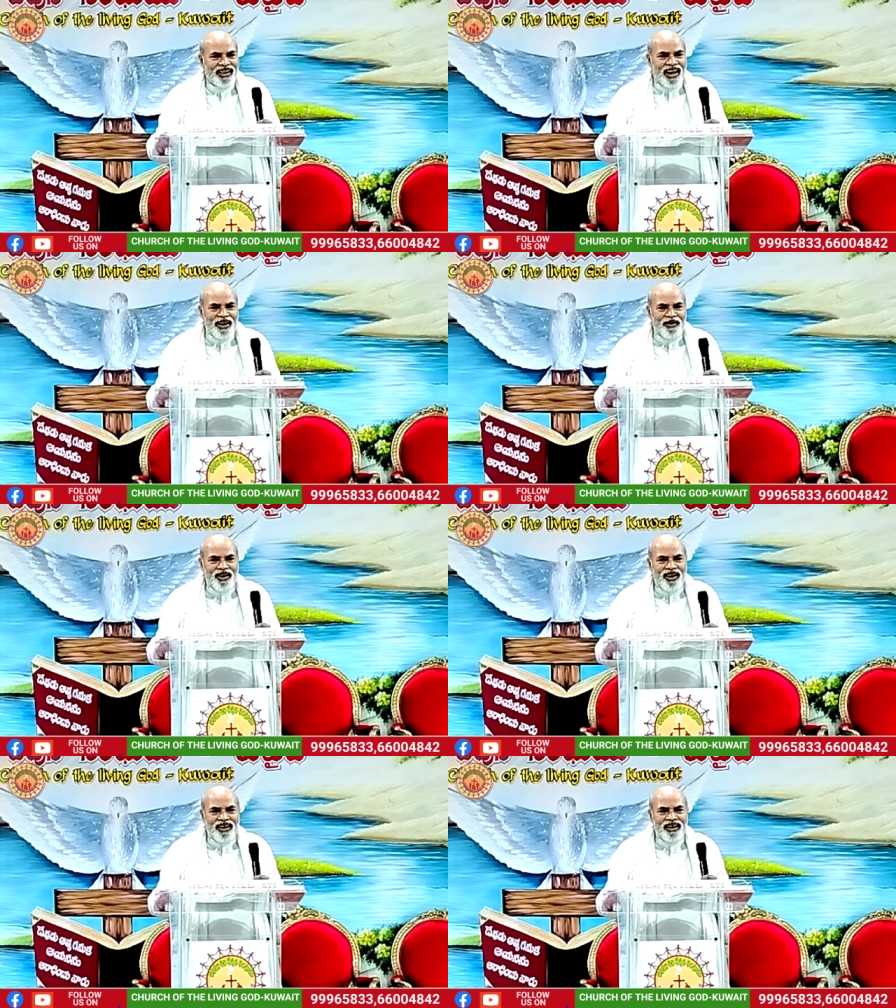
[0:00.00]
అంటే
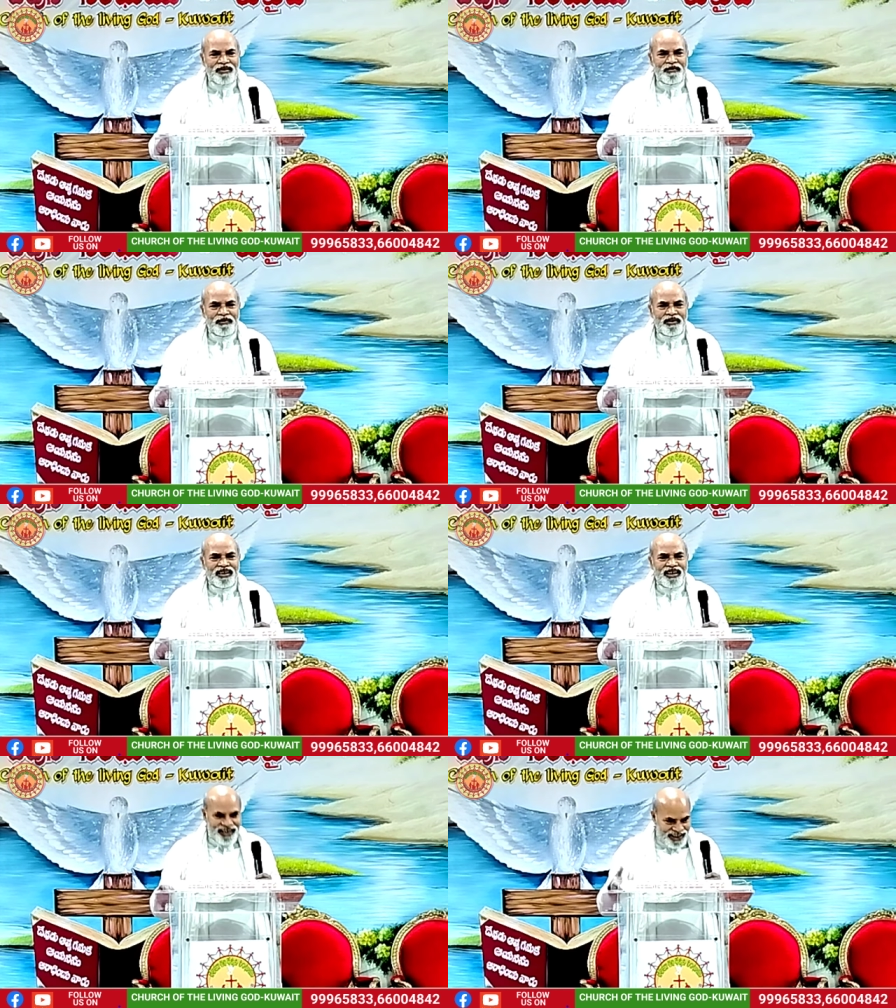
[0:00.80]
ఎవరు
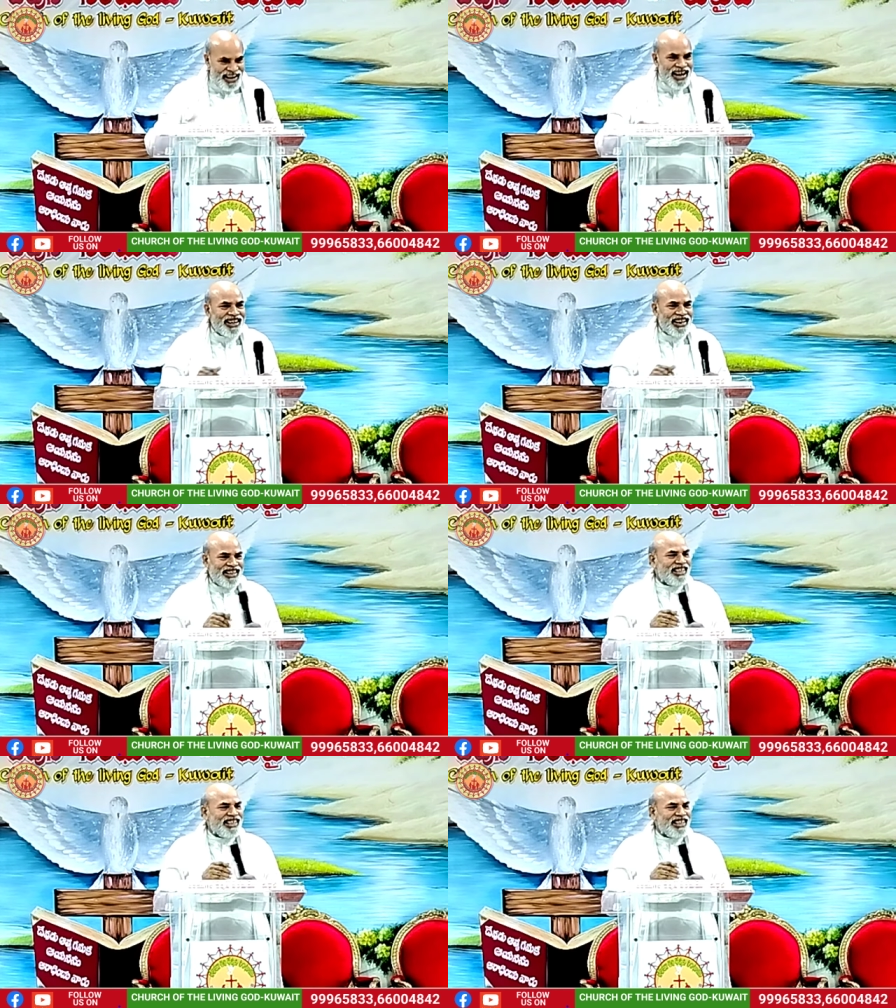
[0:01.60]
నేను